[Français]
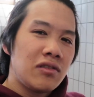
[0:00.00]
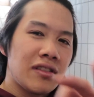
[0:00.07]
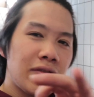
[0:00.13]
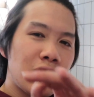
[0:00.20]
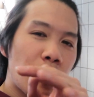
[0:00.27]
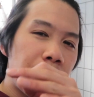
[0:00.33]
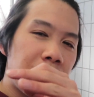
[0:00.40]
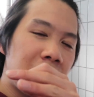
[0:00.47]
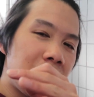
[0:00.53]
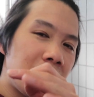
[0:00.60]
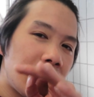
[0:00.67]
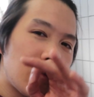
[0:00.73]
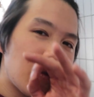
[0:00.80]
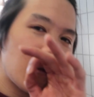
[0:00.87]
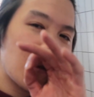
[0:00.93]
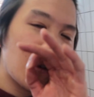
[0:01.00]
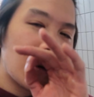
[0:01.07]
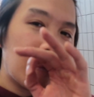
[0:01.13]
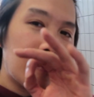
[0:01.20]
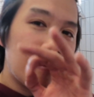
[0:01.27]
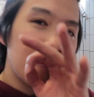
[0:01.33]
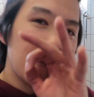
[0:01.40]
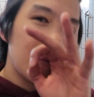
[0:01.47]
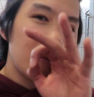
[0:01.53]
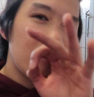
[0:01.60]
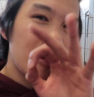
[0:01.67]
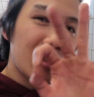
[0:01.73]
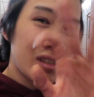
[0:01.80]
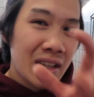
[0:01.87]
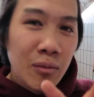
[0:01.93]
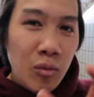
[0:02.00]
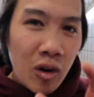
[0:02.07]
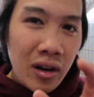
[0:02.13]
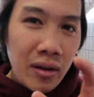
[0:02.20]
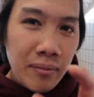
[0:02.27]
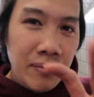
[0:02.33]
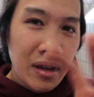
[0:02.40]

Mais nous avons compétition dans dans un mois